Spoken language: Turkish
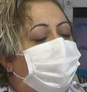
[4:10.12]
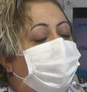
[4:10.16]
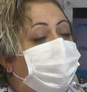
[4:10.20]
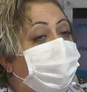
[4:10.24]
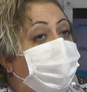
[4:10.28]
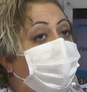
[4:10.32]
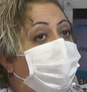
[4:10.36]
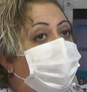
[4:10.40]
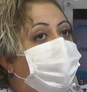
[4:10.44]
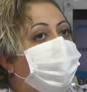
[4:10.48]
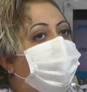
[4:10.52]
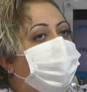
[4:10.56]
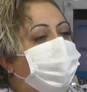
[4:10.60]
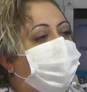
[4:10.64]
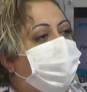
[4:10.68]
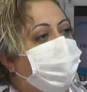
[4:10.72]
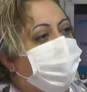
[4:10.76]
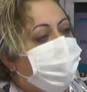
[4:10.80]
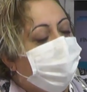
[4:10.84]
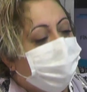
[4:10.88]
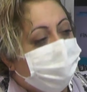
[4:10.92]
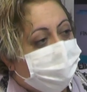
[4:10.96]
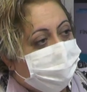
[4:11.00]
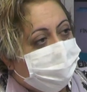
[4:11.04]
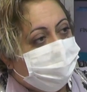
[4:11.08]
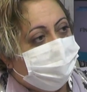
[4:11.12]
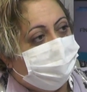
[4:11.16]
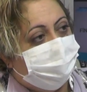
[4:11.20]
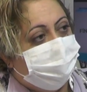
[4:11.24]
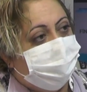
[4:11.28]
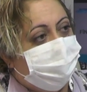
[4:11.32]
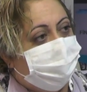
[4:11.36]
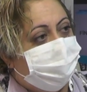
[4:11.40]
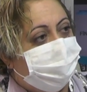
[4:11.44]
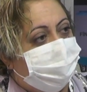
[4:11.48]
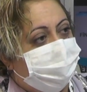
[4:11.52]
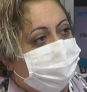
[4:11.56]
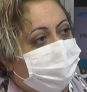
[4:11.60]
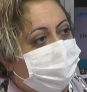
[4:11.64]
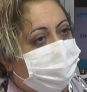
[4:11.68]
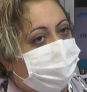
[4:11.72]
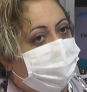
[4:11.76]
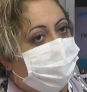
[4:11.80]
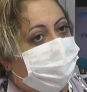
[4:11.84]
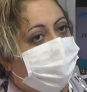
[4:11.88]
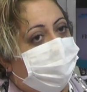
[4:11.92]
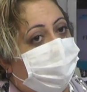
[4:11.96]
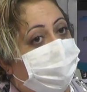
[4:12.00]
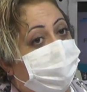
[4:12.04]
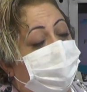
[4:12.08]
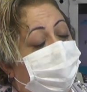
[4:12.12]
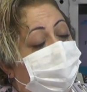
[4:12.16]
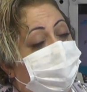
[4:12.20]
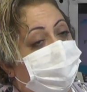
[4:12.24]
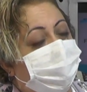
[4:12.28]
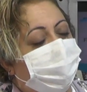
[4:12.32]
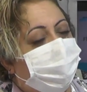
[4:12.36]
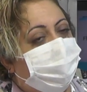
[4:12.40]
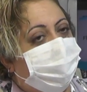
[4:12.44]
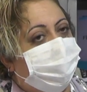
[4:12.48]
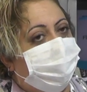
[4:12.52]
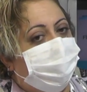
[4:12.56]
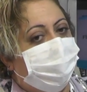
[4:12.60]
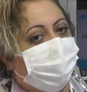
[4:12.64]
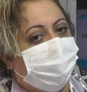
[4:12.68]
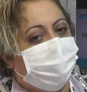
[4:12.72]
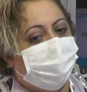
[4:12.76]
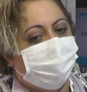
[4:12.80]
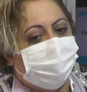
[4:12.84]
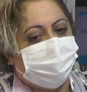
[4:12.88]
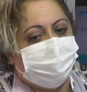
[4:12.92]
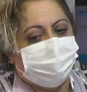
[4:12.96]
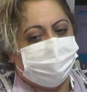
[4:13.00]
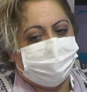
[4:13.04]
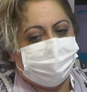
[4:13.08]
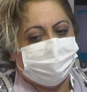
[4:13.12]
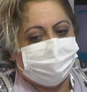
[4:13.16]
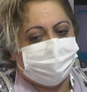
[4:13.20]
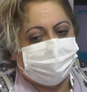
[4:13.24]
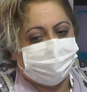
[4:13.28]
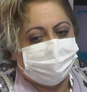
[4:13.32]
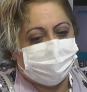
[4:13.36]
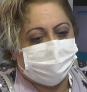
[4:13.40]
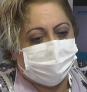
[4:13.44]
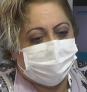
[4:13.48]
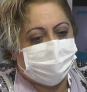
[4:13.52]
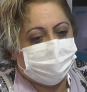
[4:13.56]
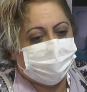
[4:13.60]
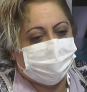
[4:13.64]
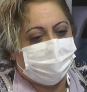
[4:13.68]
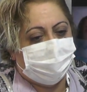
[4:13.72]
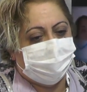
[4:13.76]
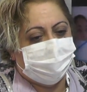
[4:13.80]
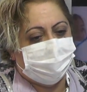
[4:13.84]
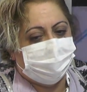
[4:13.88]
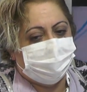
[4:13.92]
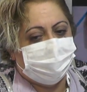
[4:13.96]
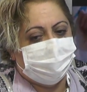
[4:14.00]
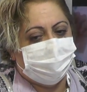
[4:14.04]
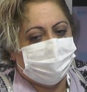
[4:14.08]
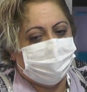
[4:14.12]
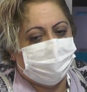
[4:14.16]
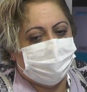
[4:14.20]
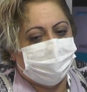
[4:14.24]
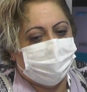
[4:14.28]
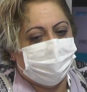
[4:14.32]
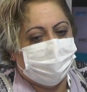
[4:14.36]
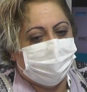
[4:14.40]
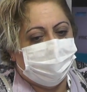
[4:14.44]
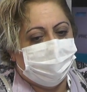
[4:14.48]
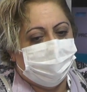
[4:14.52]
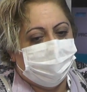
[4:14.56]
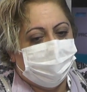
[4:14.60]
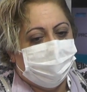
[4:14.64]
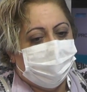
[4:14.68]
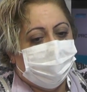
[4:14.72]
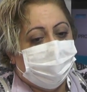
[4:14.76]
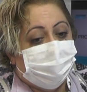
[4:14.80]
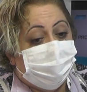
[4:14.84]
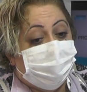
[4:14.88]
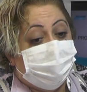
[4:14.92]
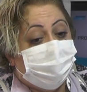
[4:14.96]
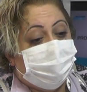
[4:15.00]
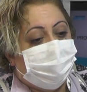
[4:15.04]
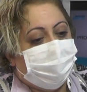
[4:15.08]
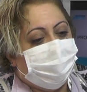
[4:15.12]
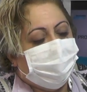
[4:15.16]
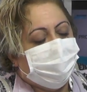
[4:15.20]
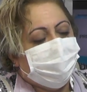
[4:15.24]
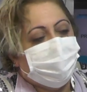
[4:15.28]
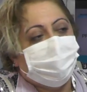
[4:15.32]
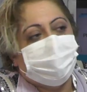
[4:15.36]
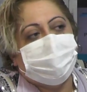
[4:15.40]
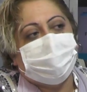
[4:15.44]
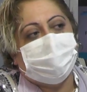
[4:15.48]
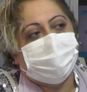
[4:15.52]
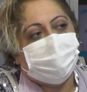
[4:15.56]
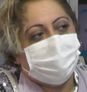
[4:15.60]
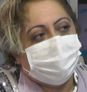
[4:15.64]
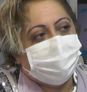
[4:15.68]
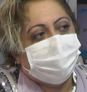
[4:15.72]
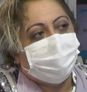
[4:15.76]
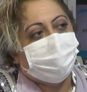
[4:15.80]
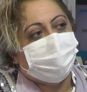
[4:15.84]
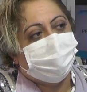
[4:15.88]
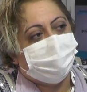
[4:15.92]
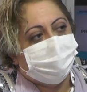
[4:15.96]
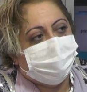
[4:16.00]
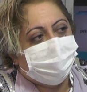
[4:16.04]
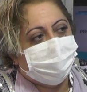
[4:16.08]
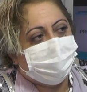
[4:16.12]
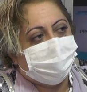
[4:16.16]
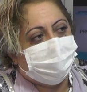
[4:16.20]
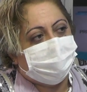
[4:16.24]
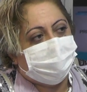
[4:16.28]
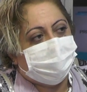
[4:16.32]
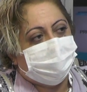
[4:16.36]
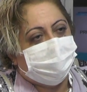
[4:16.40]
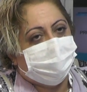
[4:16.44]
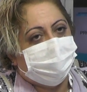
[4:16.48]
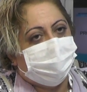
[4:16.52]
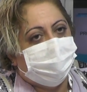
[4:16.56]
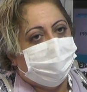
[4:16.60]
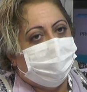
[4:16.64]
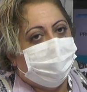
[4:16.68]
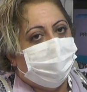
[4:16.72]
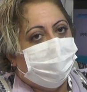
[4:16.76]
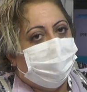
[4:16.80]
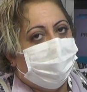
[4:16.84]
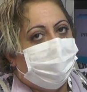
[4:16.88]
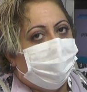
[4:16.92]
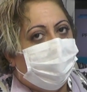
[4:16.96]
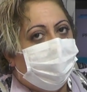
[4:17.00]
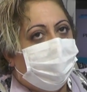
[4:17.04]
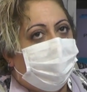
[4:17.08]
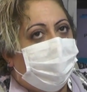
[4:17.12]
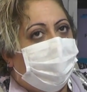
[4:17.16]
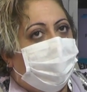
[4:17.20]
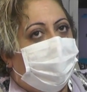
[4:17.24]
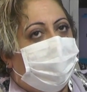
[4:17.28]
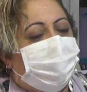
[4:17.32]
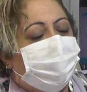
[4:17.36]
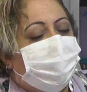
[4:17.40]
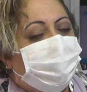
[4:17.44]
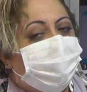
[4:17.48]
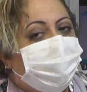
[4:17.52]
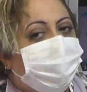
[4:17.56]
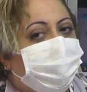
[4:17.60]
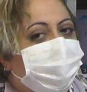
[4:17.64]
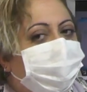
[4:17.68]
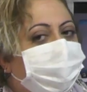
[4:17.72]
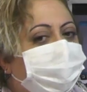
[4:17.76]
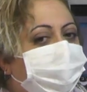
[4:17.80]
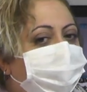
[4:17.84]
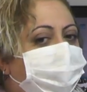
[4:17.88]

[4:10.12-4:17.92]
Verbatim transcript: malum çok yoğun oluyoruz. O kadar çok böyle hmm, nasıl anlatayım size? değişik talepler oluyor ki artık böyle